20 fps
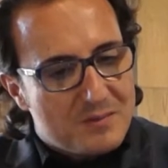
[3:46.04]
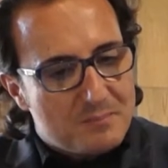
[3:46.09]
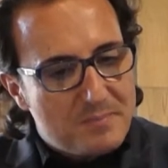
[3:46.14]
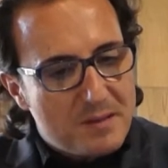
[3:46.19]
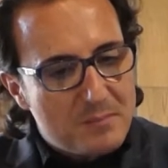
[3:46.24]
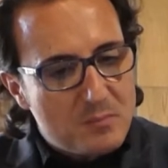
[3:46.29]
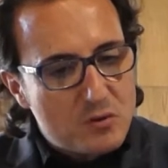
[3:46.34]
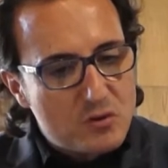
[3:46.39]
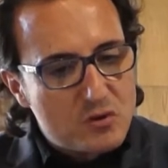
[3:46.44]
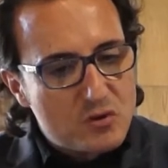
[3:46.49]

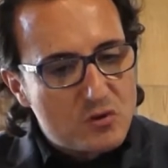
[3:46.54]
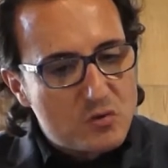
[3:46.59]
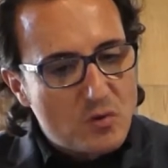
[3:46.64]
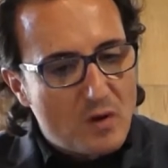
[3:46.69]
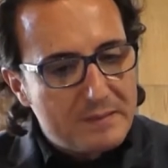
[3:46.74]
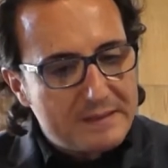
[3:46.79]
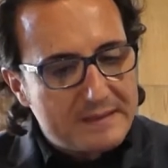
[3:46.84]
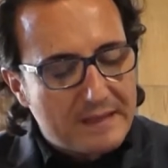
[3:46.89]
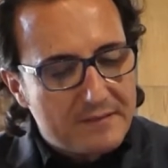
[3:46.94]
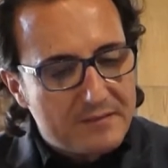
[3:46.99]
vemos su
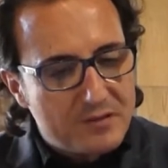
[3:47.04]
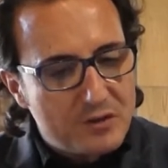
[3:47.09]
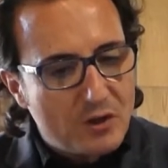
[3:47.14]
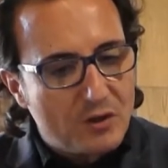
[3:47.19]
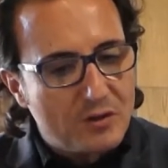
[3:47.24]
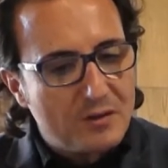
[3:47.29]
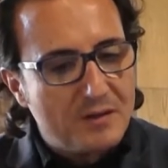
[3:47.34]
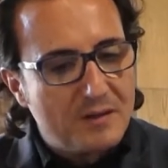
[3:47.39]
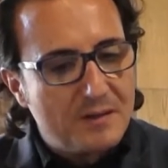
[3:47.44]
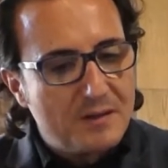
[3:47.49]

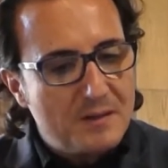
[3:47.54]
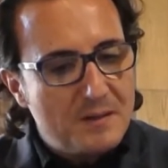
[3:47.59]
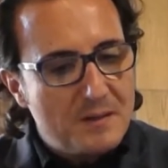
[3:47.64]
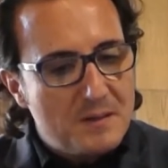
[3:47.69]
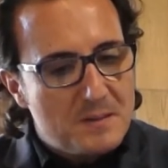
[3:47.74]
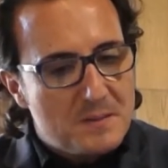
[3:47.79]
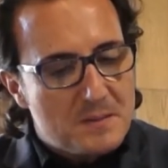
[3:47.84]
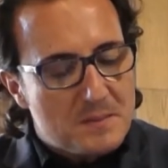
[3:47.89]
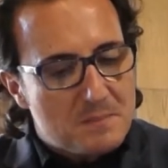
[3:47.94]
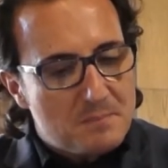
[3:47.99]
habitación,
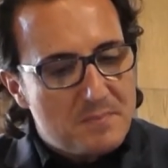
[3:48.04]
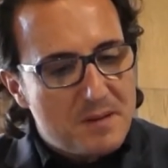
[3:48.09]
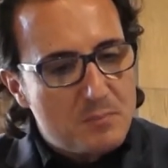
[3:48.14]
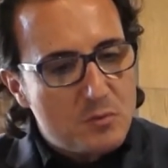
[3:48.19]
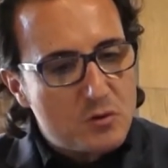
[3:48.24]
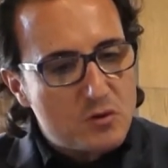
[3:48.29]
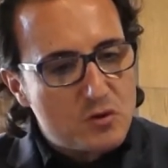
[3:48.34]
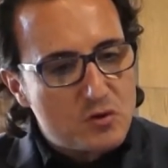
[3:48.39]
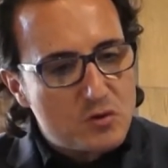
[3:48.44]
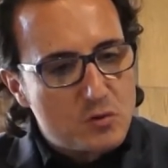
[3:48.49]

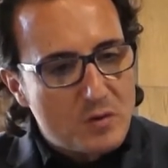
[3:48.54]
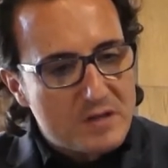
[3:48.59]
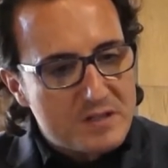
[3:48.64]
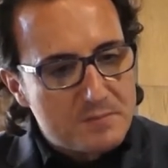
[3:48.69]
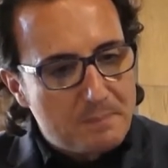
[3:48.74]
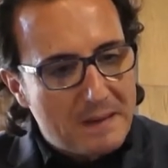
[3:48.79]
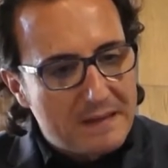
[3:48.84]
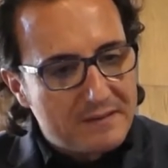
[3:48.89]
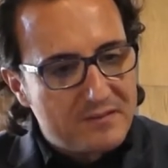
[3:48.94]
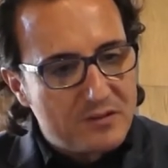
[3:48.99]
vemos su
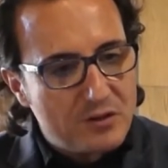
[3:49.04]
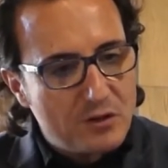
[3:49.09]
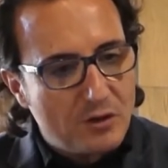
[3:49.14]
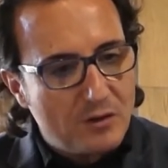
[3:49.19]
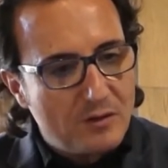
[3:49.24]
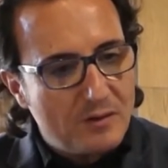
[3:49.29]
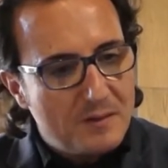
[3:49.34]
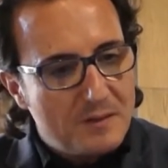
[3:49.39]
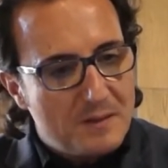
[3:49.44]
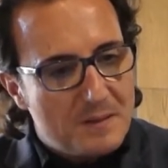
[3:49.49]

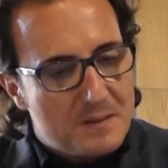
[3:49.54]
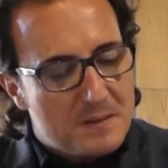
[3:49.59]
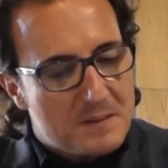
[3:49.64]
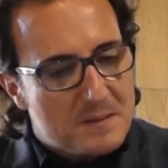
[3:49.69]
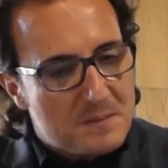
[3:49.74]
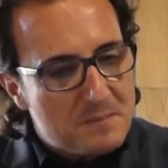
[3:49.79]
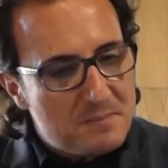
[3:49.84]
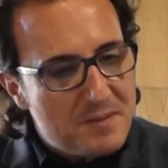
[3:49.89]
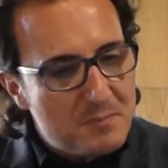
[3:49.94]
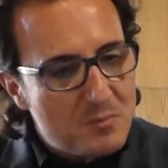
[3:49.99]
espacio,
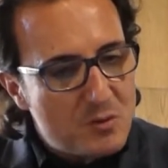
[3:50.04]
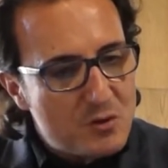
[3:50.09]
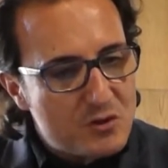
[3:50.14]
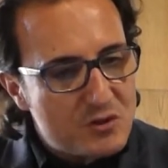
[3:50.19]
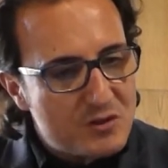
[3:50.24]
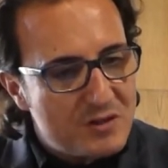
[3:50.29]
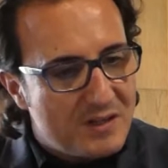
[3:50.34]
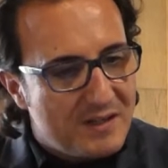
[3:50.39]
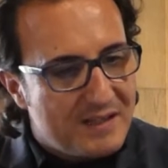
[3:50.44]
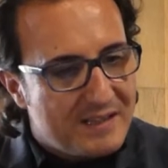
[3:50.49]

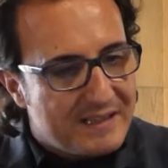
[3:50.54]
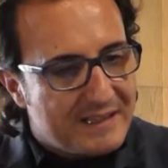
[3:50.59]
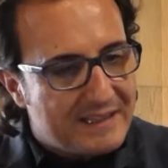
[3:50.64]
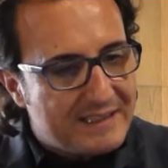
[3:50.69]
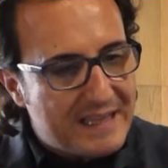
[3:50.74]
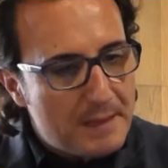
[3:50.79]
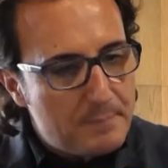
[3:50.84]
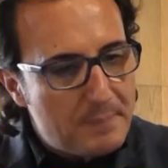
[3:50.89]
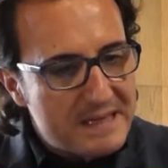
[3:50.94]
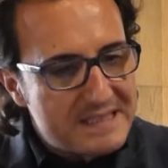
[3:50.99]
vemos
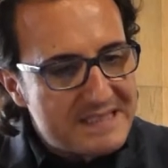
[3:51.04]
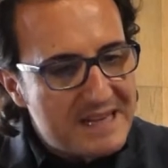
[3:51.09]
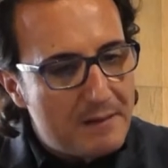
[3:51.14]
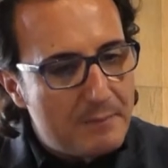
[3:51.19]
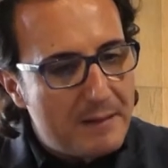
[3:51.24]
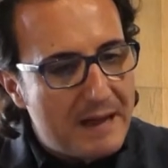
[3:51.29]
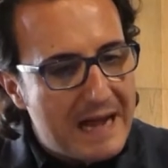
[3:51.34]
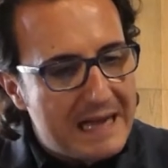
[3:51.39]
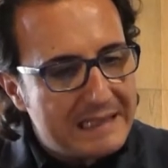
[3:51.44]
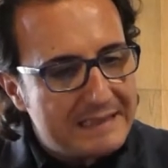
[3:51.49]
qué
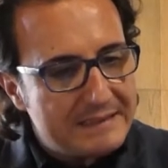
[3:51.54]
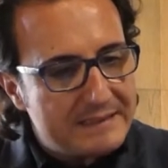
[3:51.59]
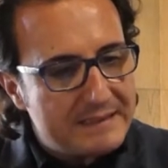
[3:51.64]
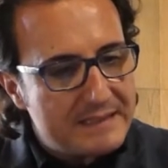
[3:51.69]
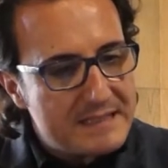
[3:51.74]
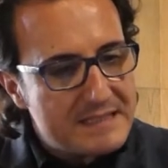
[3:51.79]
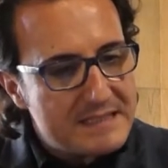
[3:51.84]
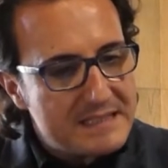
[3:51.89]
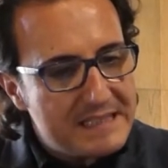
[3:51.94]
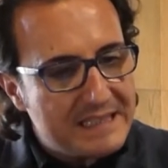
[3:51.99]
pasaba
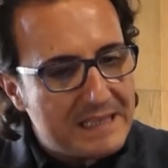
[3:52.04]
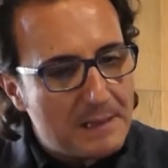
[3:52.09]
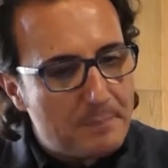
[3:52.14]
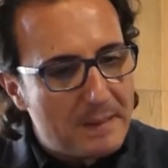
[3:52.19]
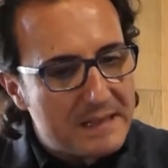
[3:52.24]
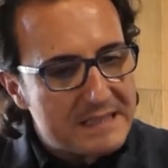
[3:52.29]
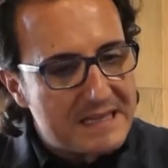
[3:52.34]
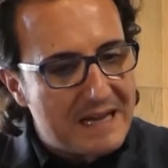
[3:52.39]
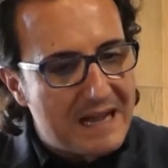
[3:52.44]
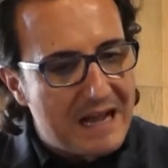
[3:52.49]
antes y qué
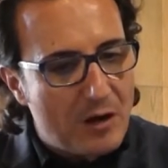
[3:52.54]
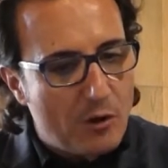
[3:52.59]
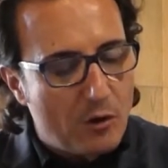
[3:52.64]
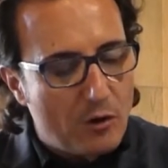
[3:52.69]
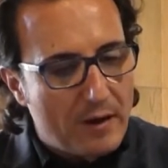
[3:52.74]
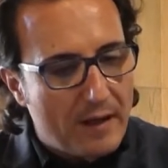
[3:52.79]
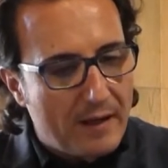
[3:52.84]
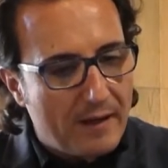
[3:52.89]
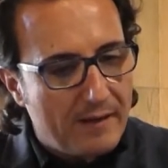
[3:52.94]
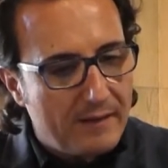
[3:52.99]
pasa
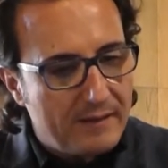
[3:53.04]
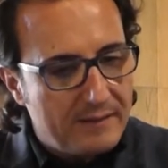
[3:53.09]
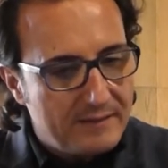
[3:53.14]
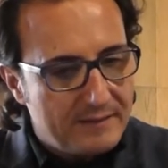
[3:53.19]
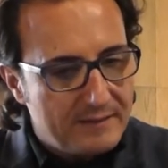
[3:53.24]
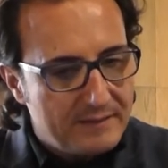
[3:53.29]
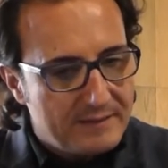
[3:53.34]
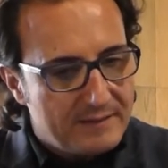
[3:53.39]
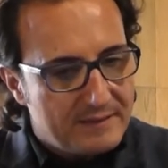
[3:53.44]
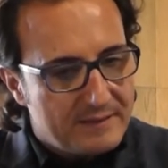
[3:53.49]
ahora.
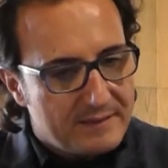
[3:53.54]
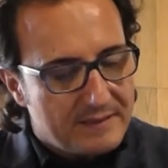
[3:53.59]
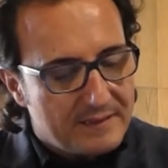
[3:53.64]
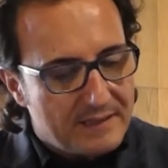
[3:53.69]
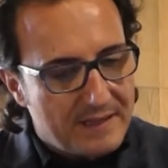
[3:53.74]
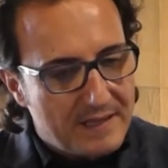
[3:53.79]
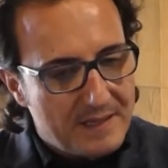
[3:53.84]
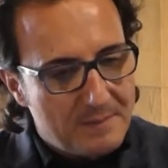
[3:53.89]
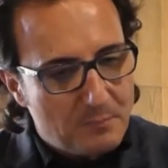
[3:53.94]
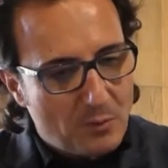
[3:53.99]

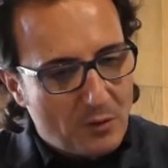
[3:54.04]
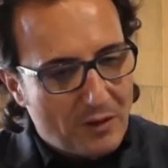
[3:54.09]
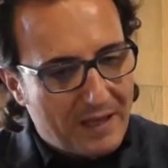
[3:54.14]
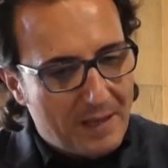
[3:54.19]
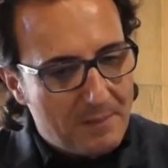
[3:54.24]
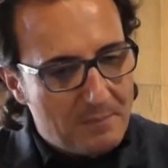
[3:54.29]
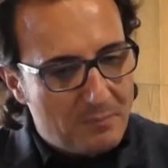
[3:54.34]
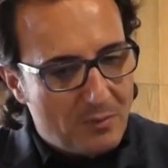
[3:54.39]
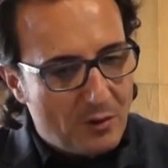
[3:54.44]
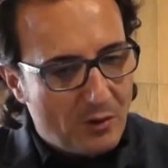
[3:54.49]
¿eh? Por
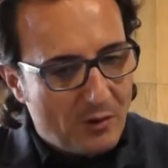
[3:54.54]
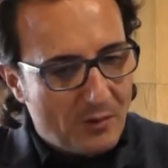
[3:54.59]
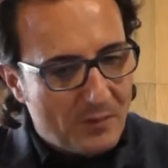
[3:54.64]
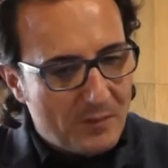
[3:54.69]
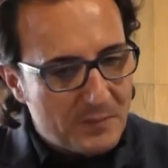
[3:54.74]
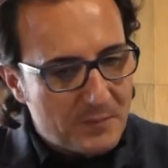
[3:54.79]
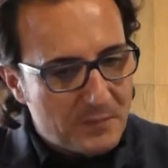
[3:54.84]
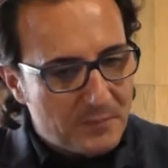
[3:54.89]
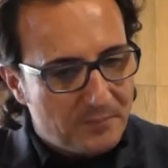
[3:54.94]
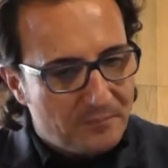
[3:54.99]
ejemplo,
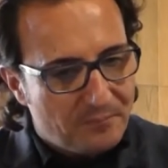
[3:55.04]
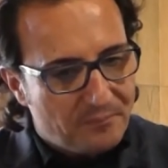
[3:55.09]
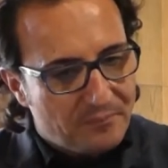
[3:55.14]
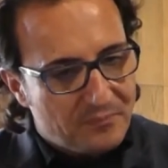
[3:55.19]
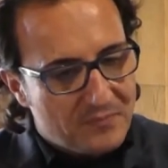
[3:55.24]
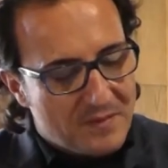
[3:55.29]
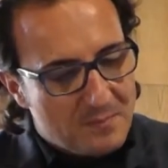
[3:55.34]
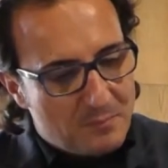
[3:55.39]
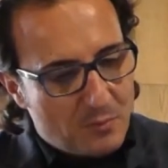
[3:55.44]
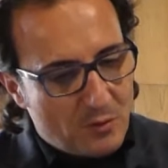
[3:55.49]

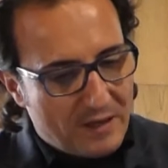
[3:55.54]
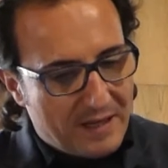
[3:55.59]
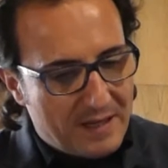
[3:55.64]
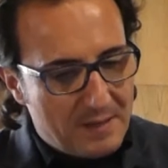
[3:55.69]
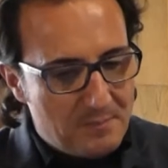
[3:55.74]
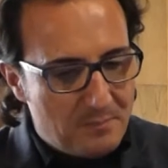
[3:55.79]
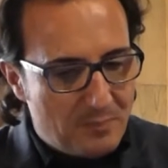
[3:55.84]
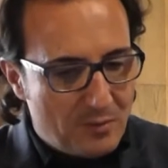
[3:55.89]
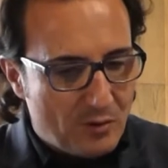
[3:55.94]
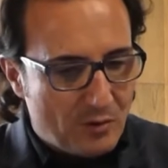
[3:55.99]
por
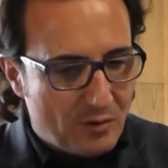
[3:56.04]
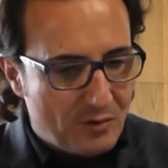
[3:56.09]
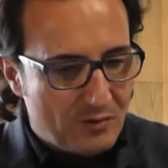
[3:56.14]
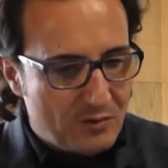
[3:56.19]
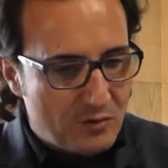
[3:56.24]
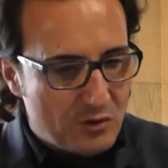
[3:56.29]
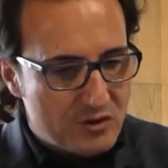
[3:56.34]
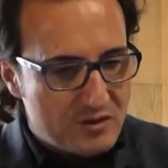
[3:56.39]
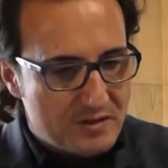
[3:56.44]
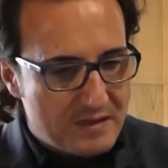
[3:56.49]
ejemplo,
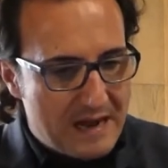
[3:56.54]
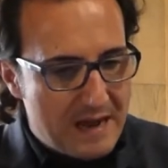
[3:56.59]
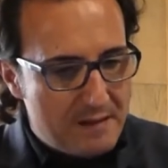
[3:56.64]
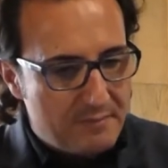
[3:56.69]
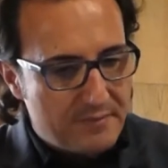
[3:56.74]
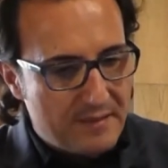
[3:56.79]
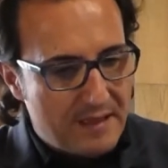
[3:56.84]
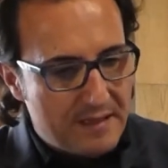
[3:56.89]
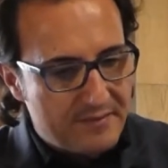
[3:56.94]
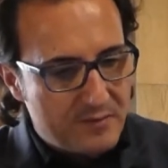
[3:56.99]
nos
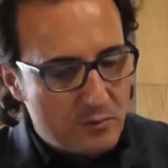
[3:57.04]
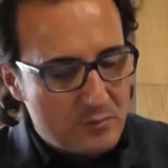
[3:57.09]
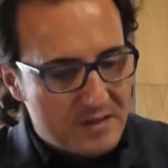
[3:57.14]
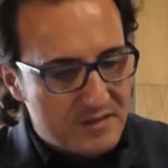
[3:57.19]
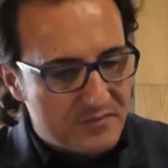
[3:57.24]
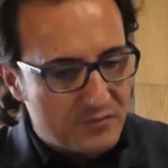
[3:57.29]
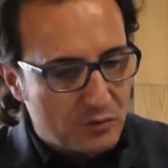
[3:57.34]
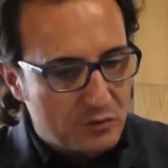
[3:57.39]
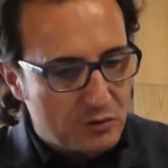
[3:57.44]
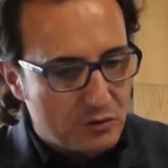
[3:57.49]
hace
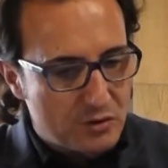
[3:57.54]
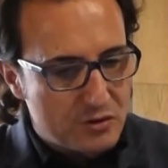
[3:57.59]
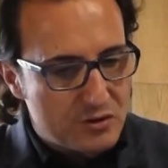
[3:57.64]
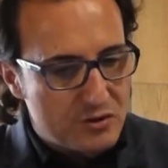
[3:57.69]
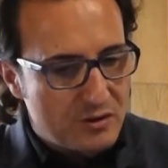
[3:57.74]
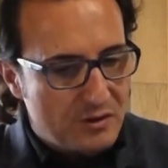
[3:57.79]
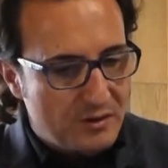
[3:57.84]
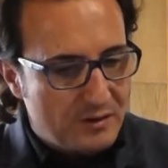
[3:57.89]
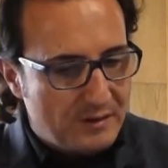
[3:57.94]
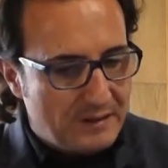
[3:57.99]
unas
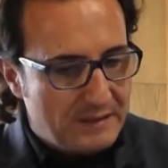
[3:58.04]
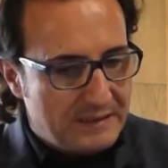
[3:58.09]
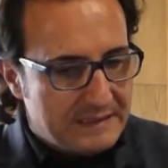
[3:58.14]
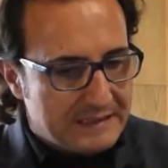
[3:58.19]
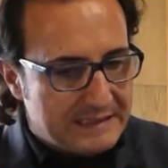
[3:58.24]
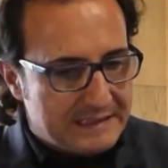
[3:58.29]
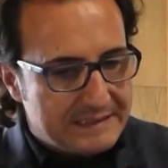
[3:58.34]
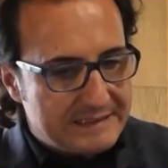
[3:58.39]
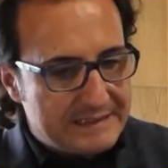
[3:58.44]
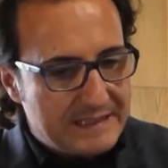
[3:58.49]
fotos
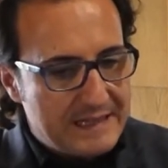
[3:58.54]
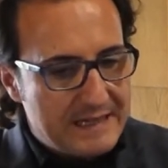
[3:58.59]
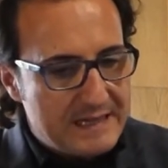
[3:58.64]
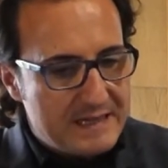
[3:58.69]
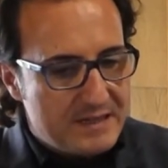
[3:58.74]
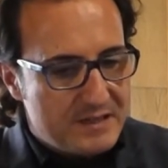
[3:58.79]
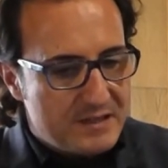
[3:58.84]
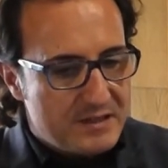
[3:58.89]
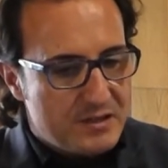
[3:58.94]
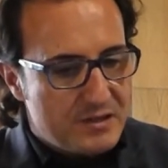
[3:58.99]

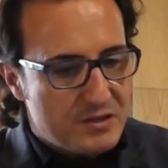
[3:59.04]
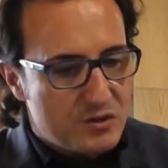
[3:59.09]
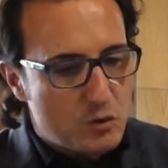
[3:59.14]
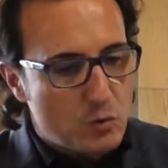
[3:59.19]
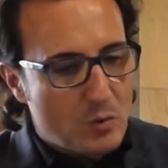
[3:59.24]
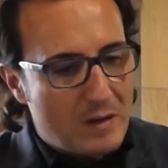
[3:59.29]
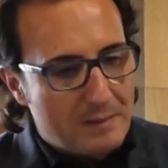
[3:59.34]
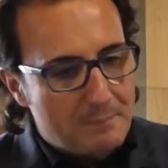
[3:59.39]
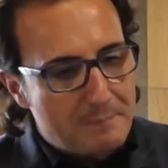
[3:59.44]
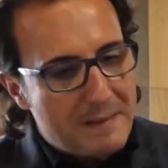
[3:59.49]
de
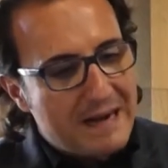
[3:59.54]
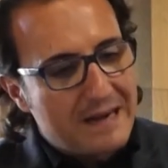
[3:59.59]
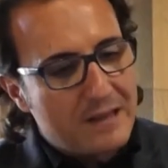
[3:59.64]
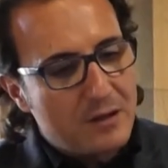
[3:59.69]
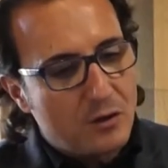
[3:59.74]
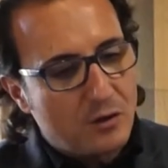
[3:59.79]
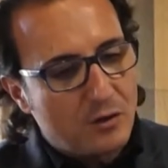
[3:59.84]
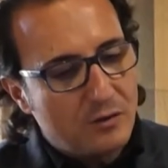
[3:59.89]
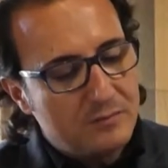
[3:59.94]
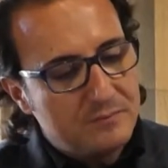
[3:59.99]
su
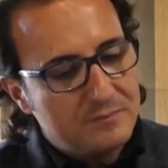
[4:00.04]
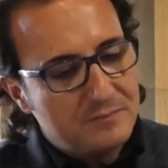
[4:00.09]
armario,